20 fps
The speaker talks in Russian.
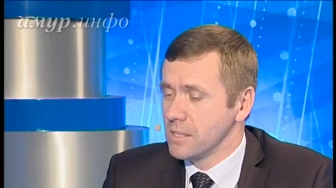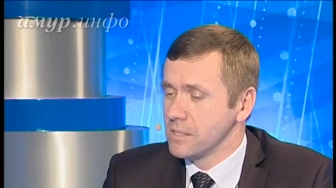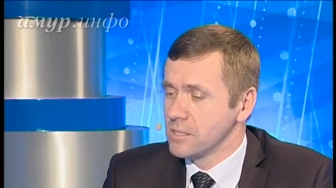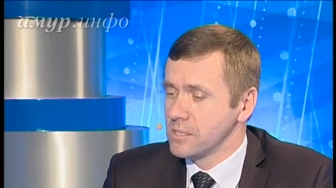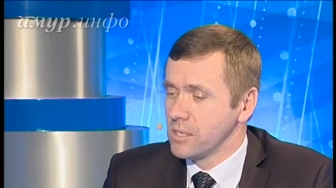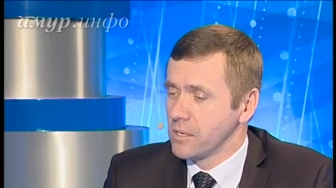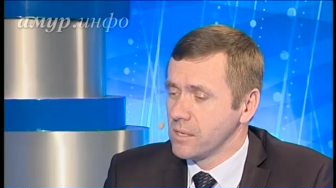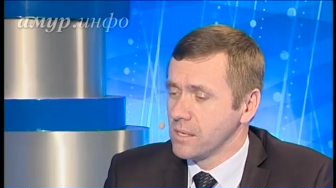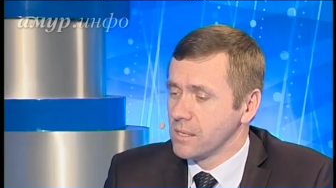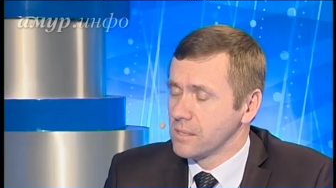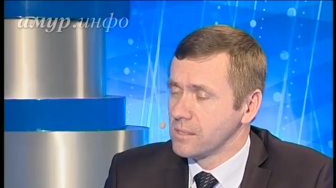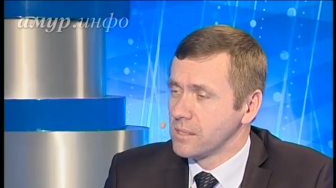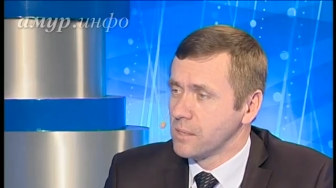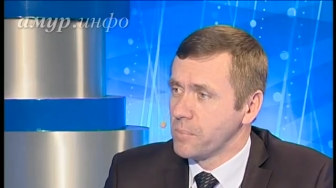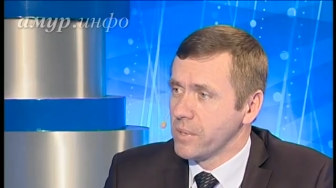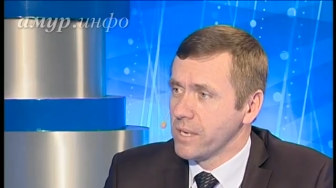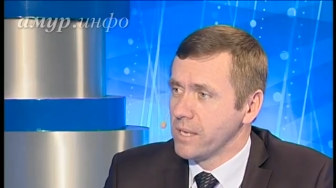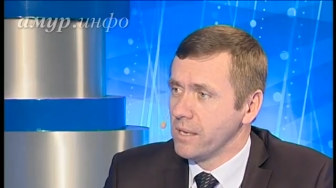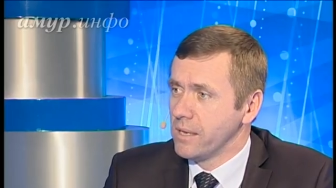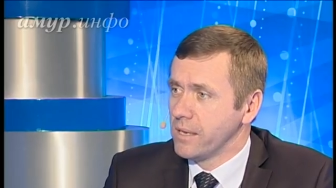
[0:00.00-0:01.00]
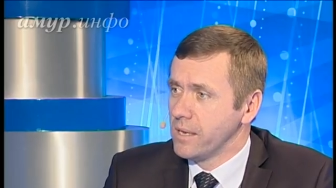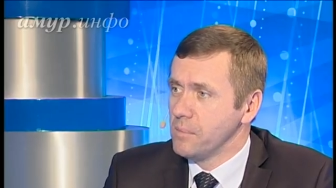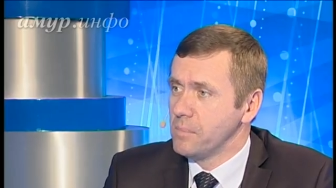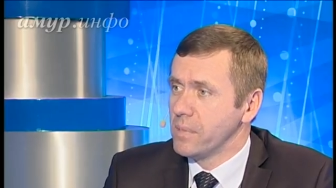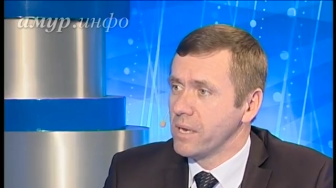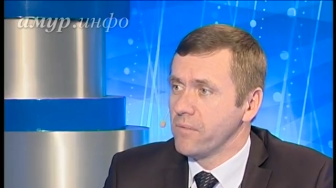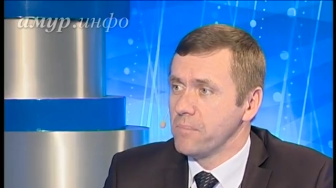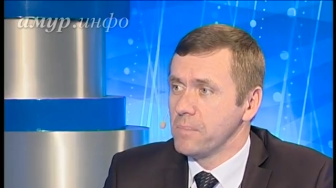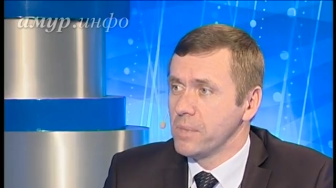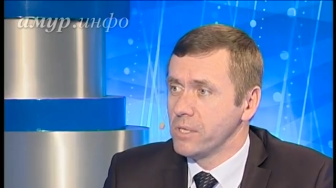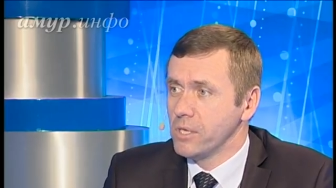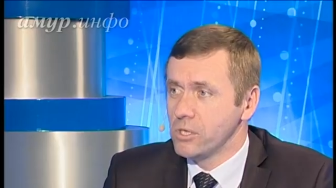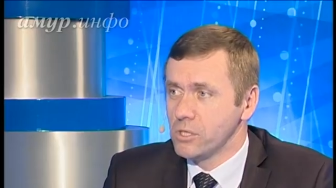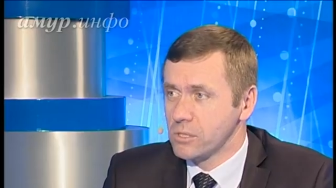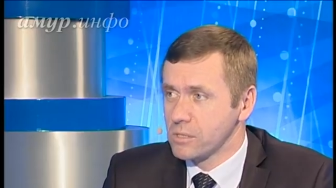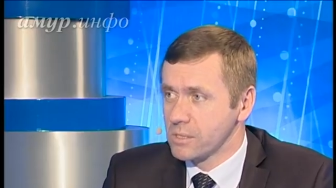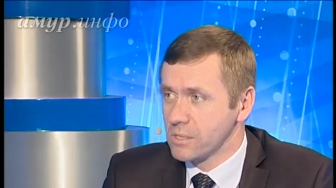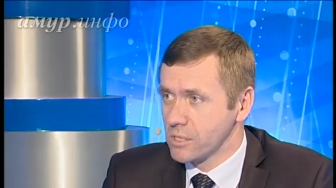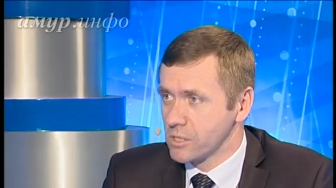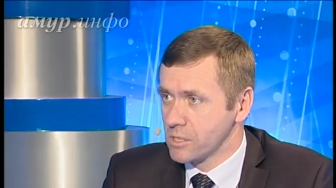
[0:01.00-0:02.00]
не знаю, как это определить, либо
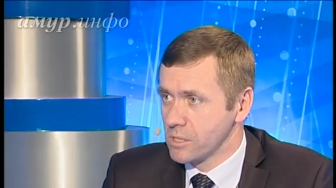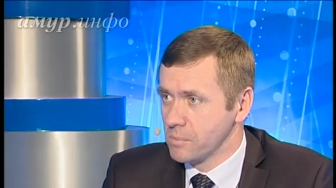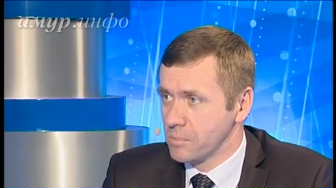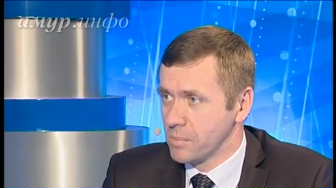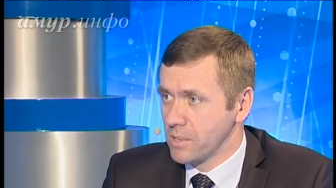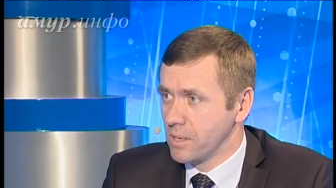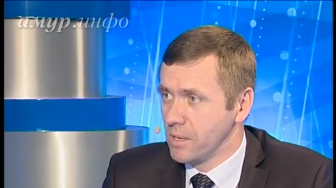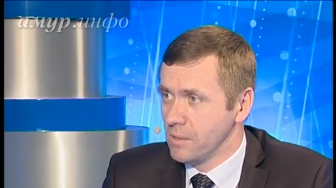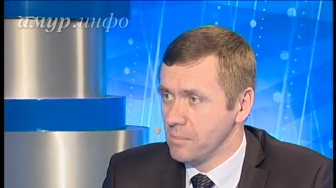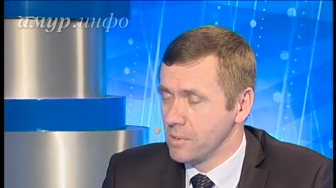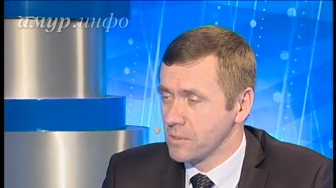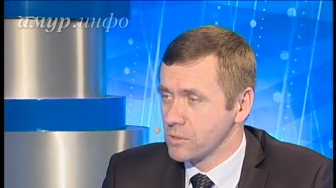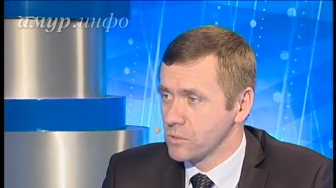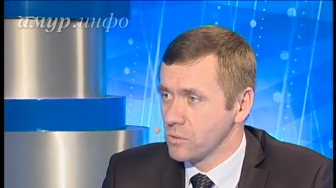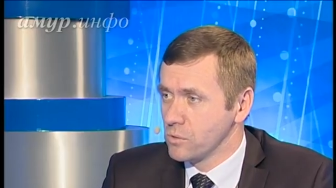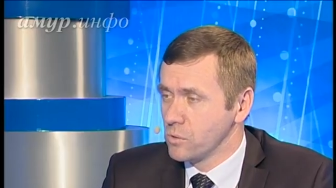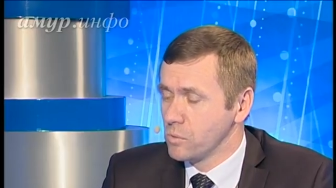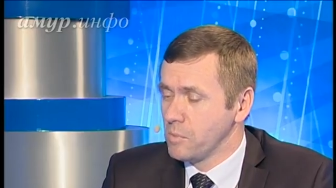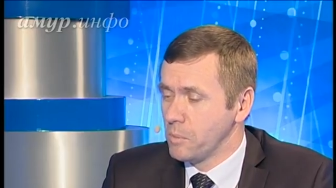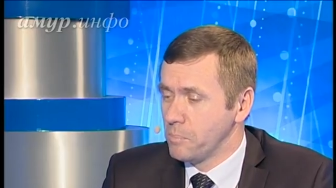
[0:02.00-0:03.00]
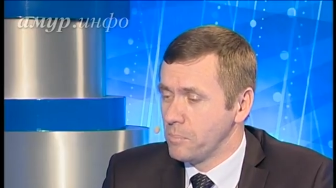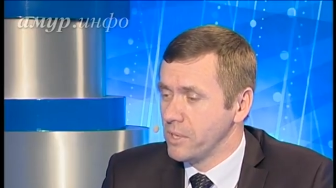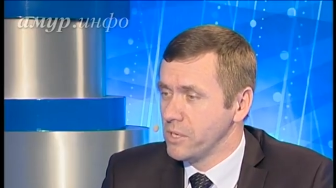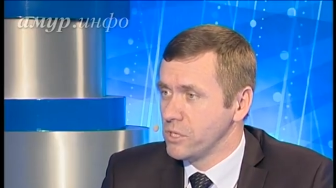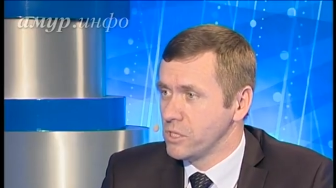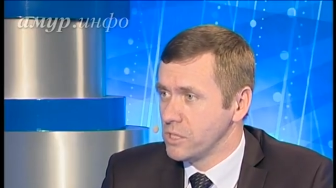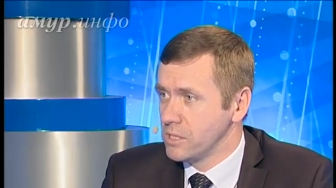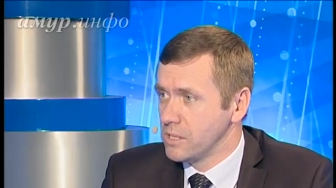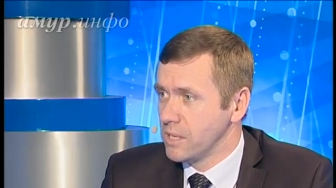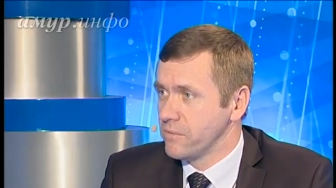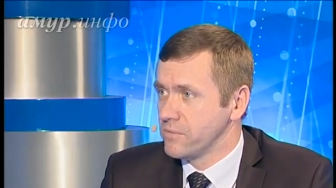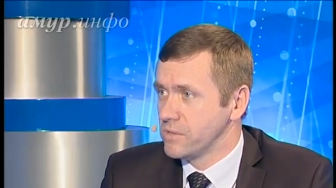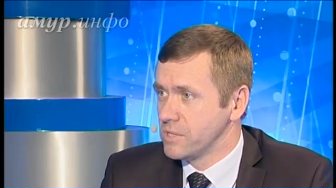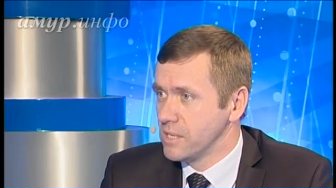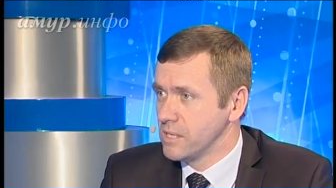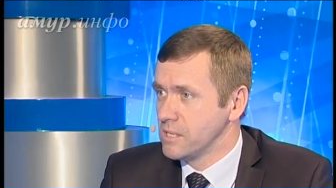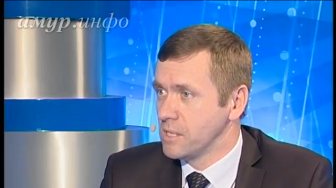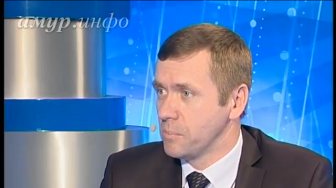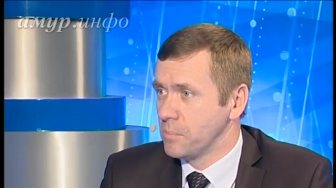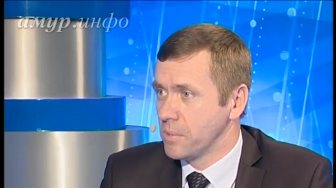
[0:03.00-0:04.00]
арифметическая ошибка, либо что, но мы, пересчитав
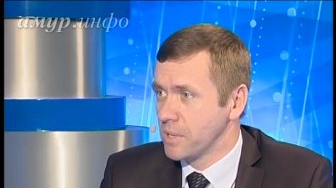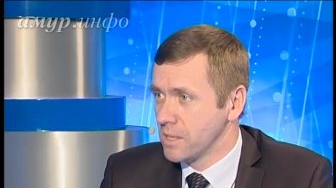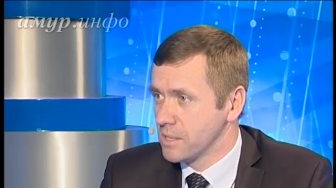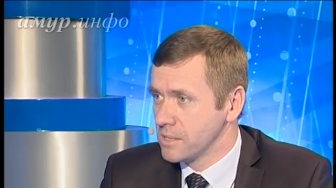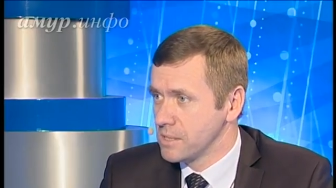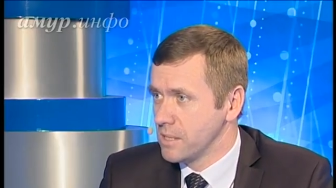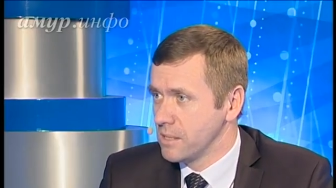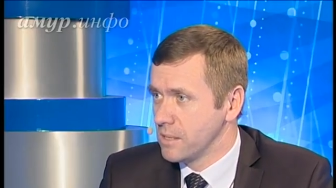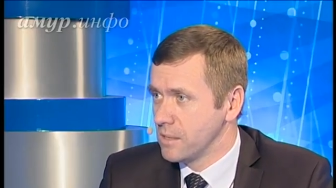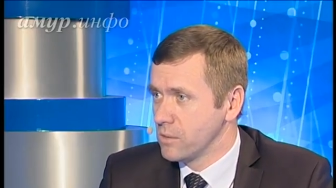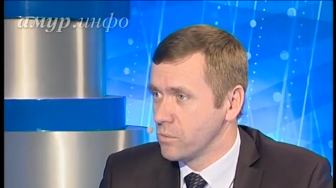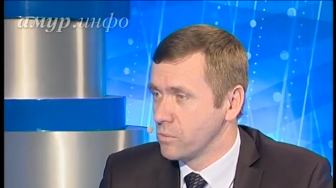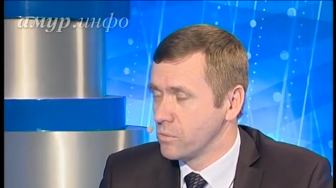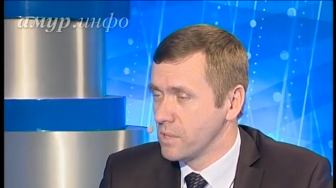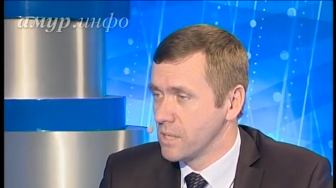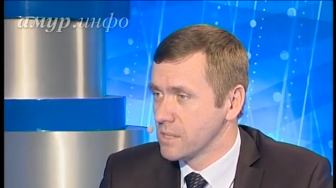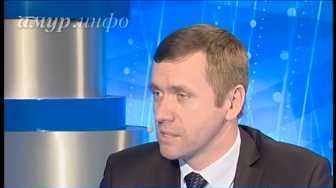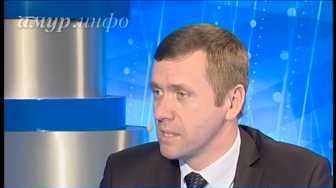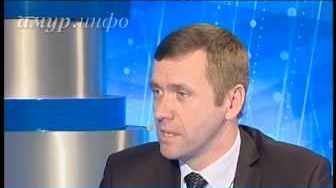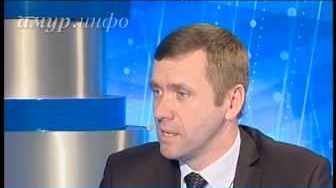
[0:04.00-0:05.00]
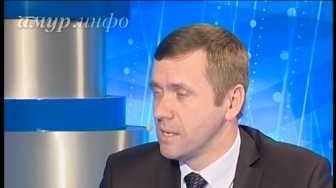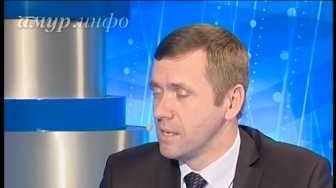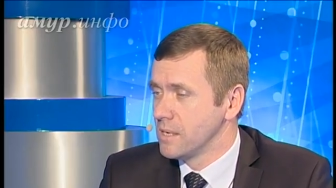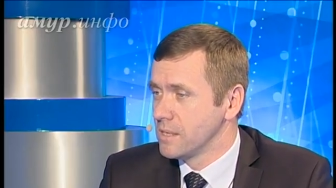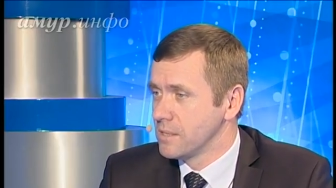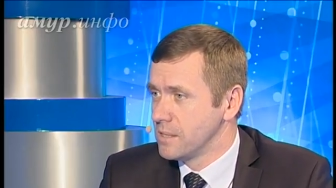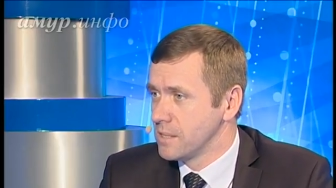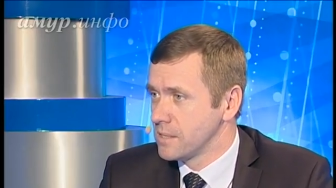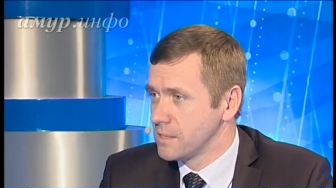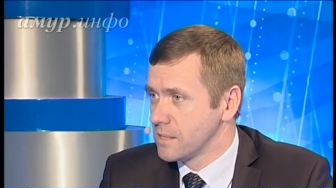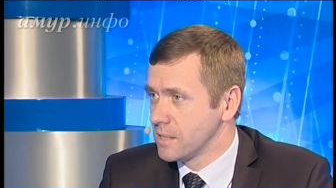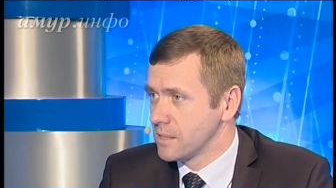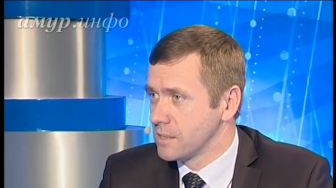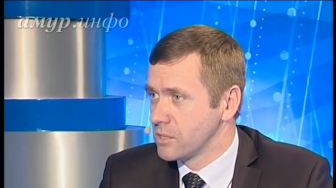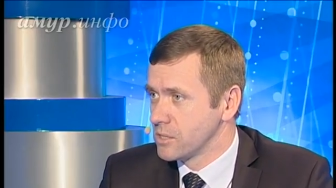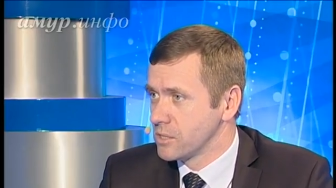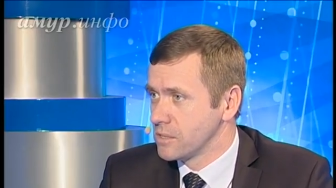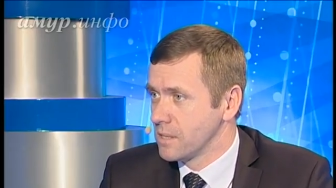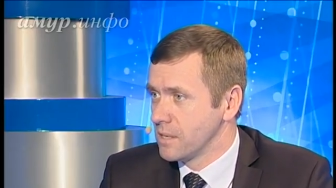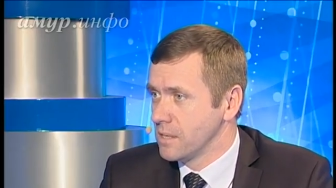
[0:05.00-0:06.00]
все эти показатели, у нас
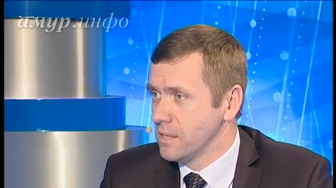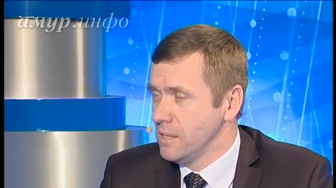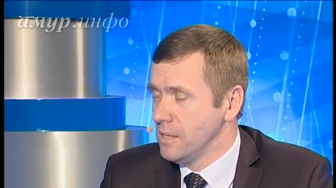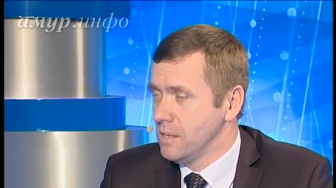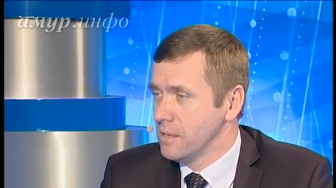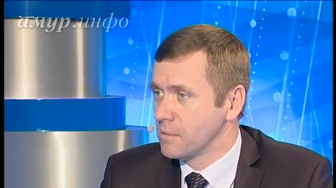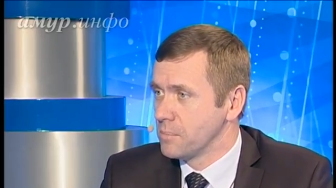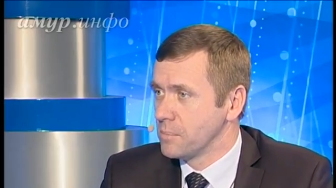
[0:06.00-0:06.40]
достаточно и